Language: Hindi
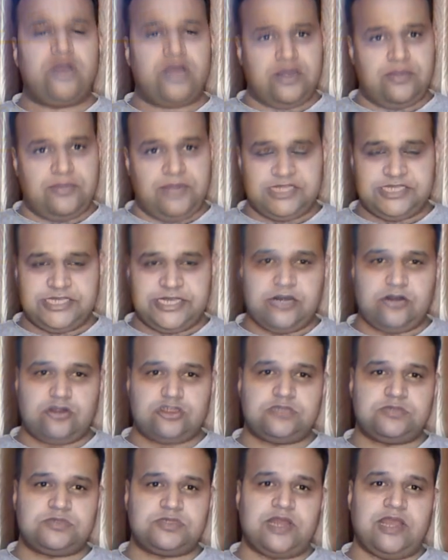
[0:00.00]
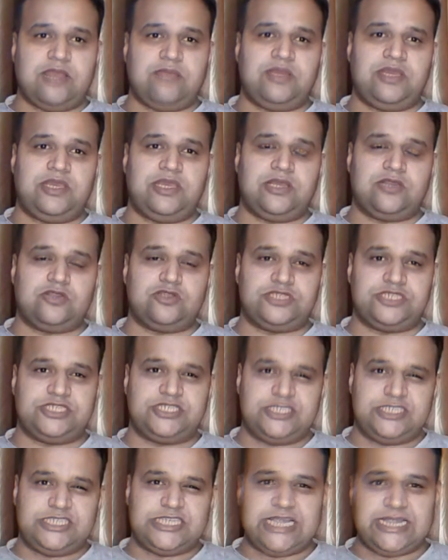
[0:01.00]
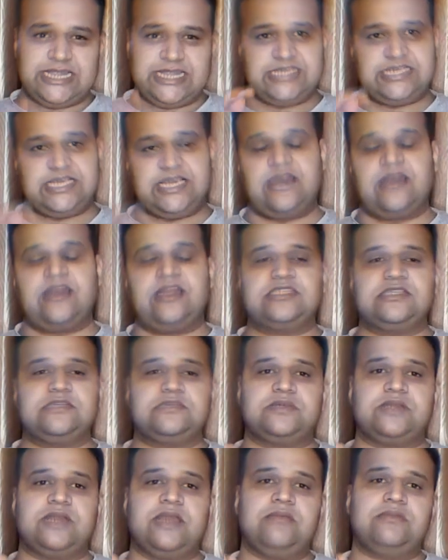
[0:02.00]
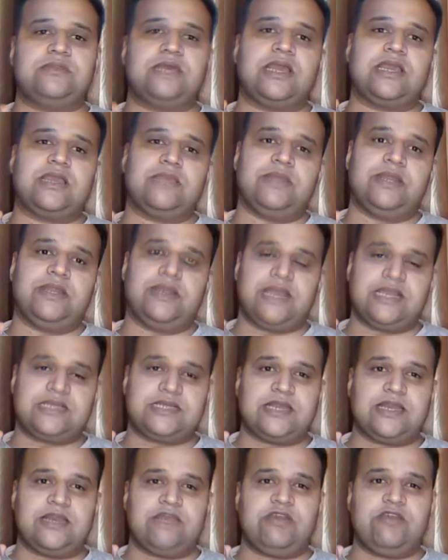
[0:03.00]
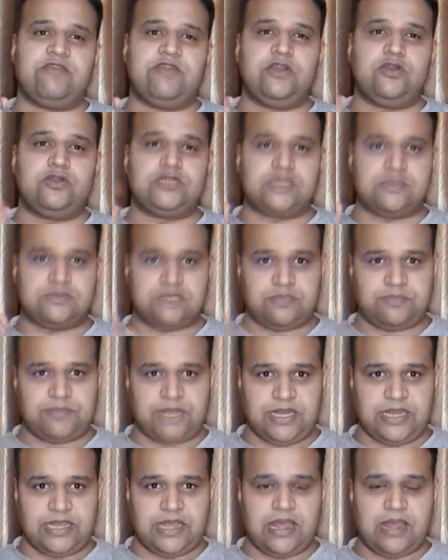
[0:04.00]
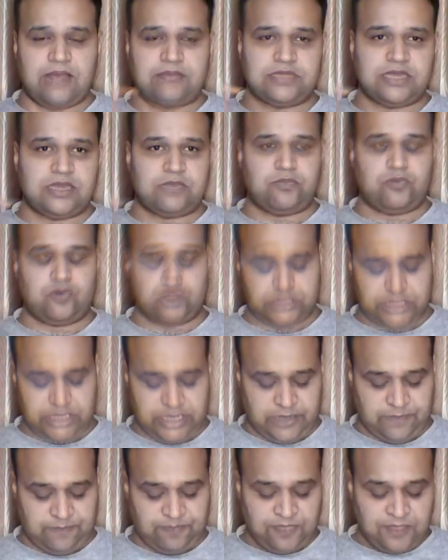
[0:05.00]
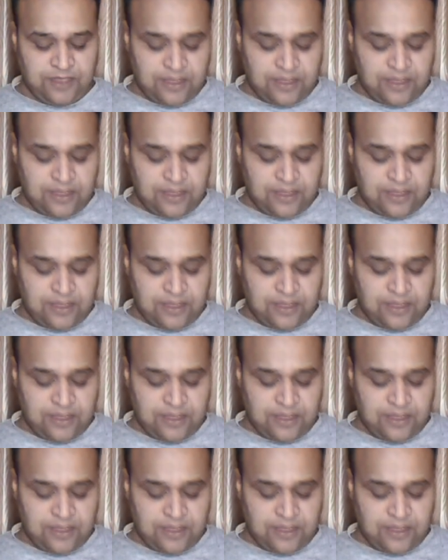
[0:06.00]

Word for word: अगर मेरे चैनल को सब्सक्राइब नहीं किया तो जल्दी से कर लें सब्सक्राइब ताकि मेरी नेक्स्ट आने वाली वीडियो सबसे पहले आप तक पहुंच सके